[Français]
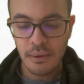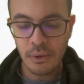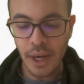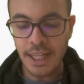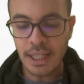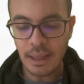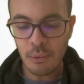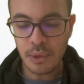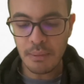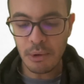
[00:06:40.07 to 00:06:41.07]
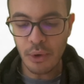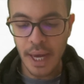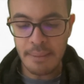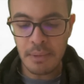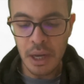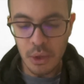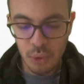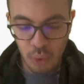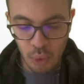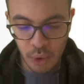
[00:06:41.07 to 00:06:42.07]
Que n est un multiple de m.
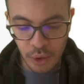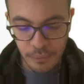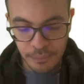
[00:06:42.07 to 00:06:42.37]
Donc,